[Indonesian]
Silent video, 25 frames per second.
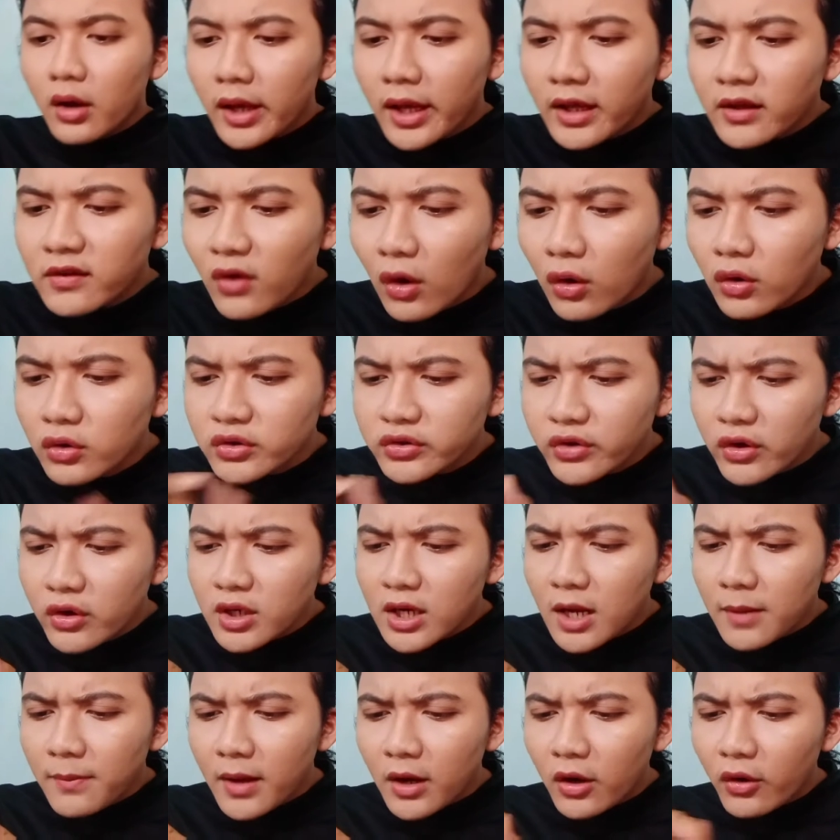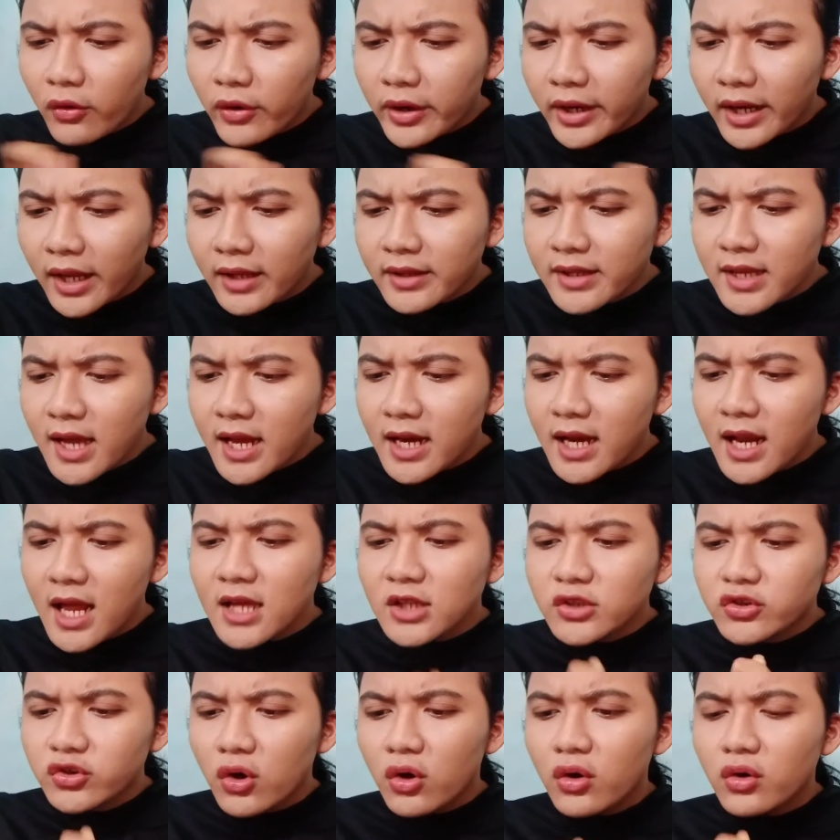eh Songso nama Koreanya
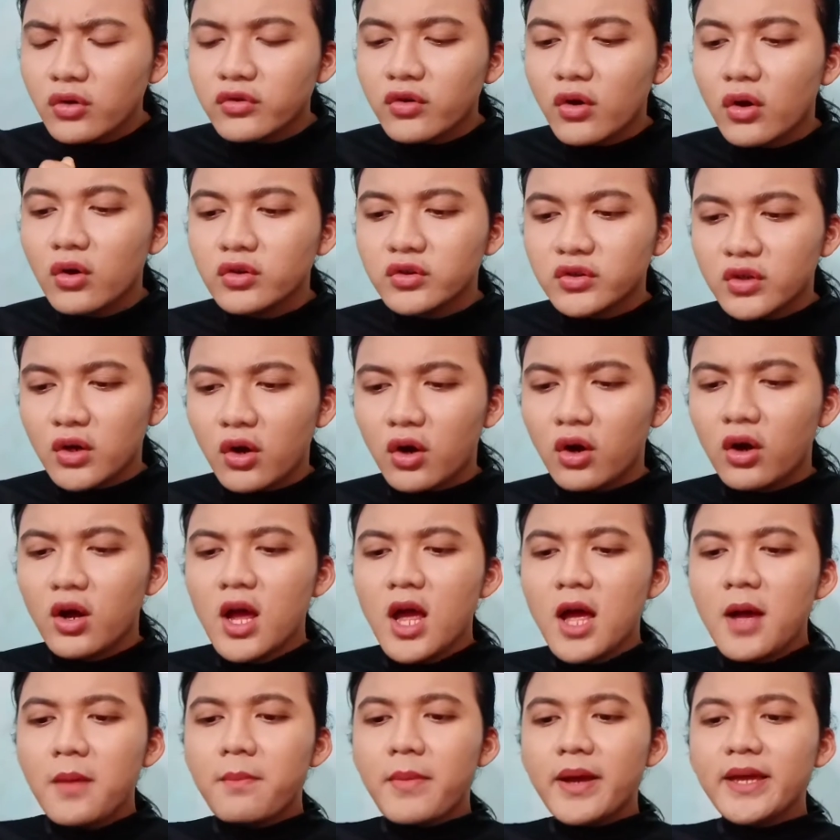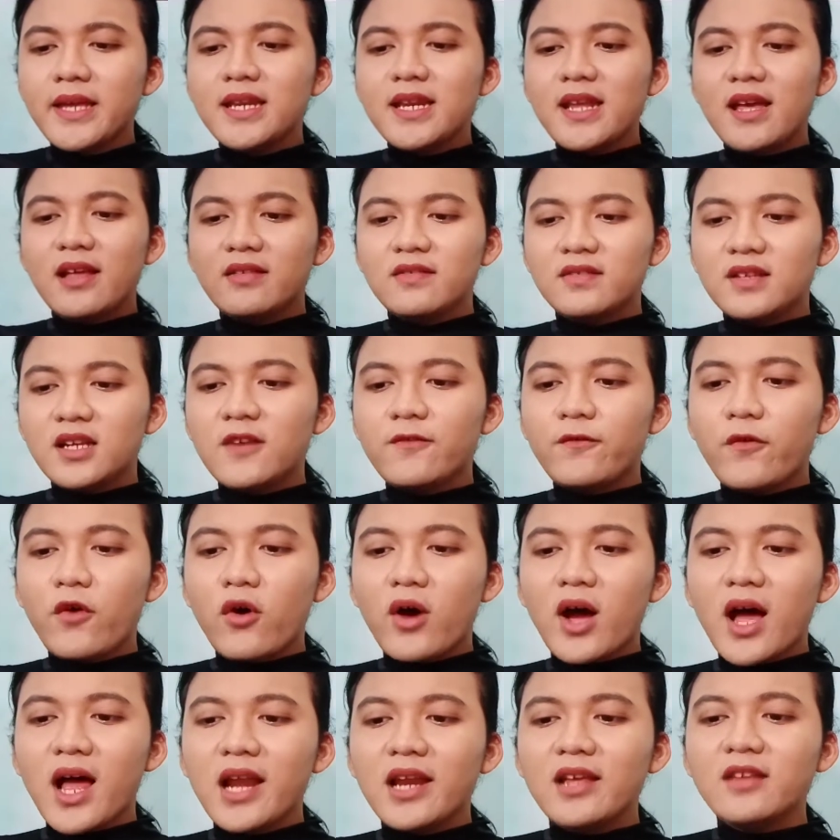adalah Jong Songso main dancer,
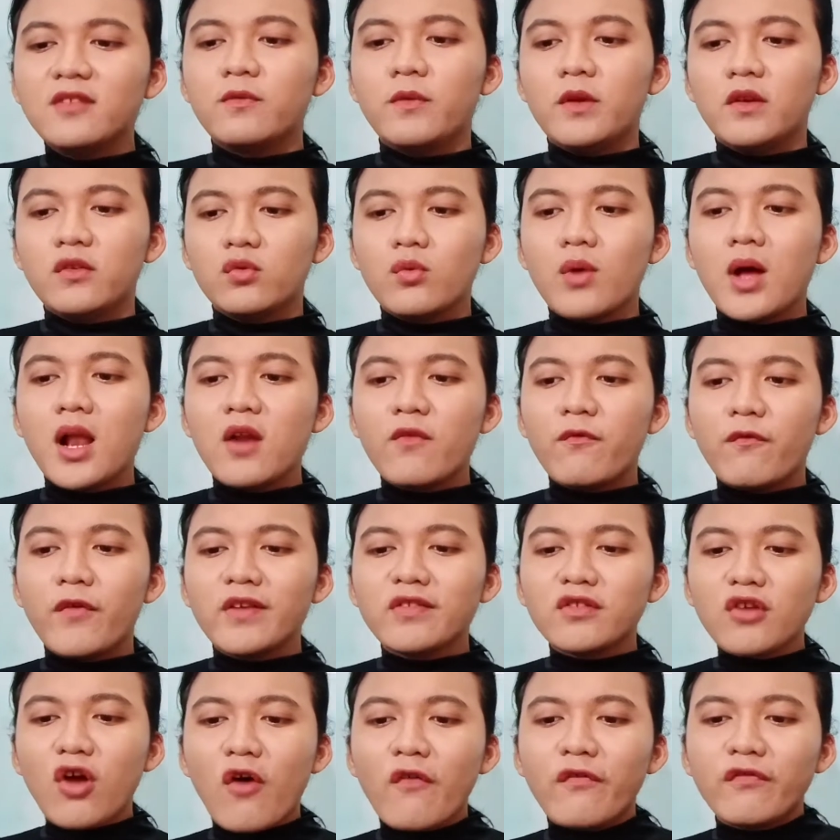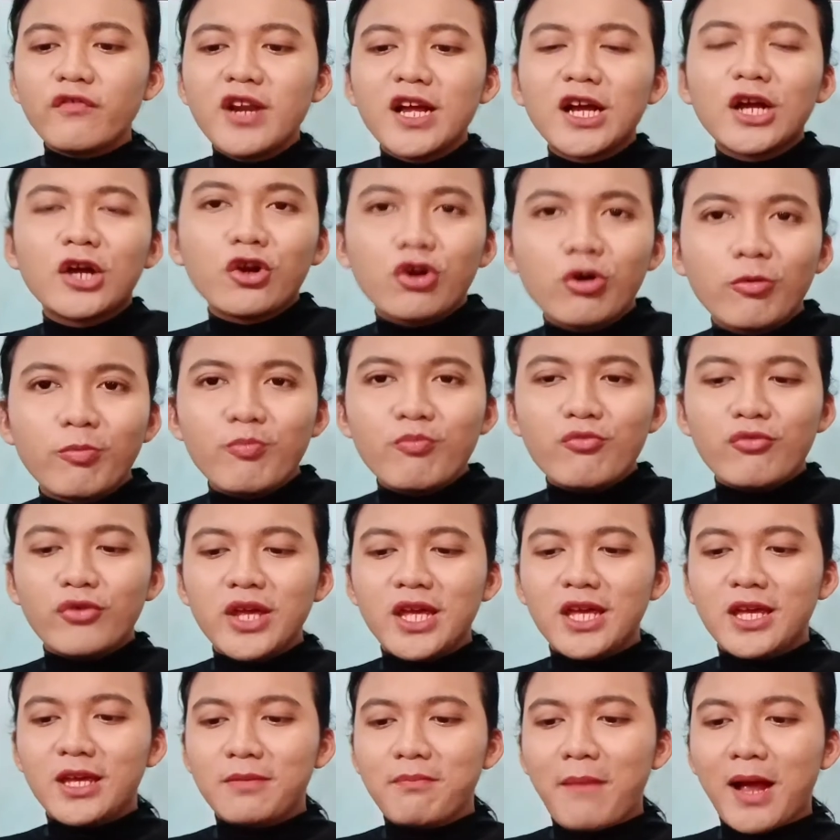vokalis, visual, face of the group.
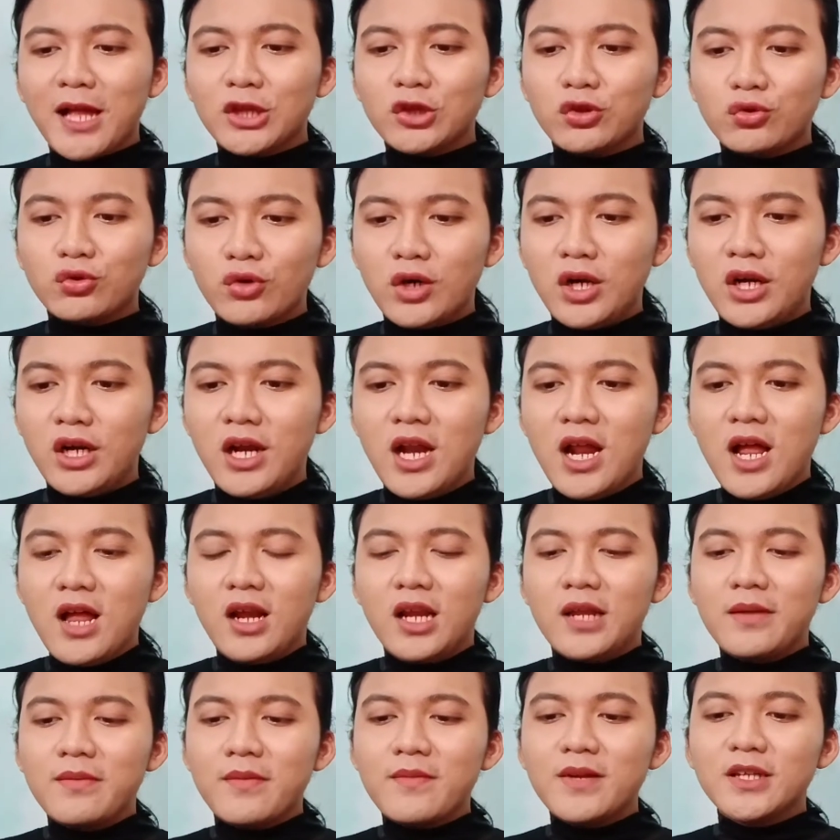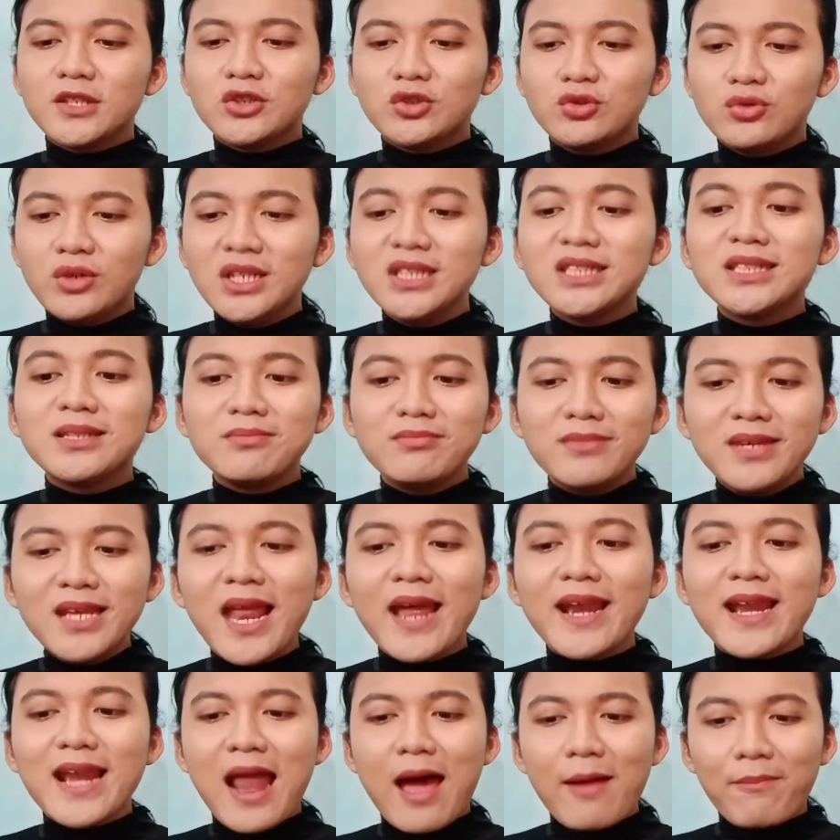Ih, mantul. 15 Juli
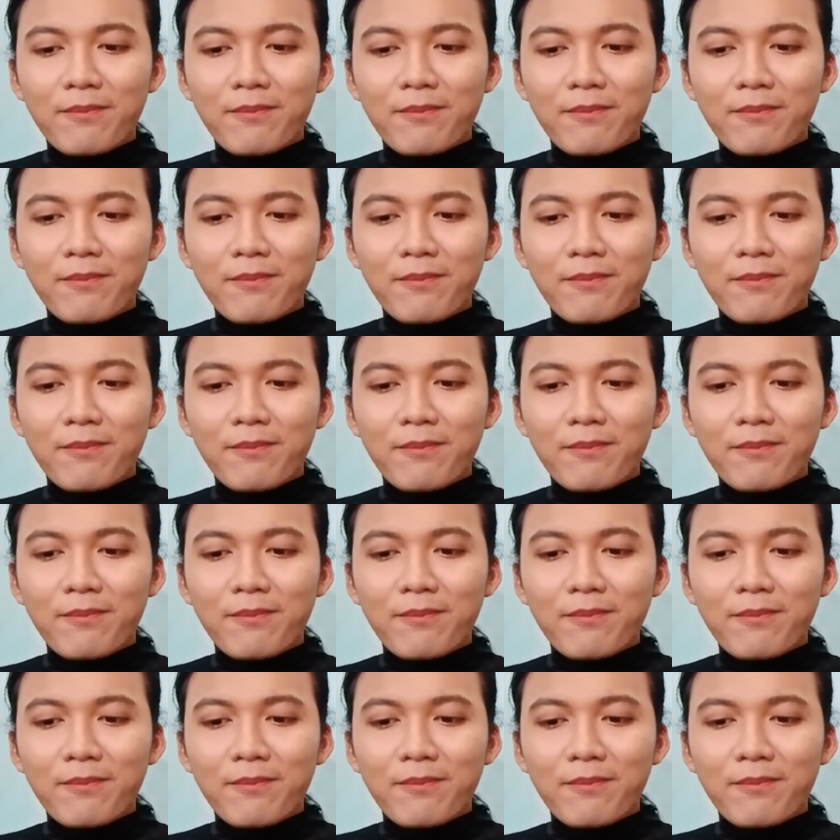98.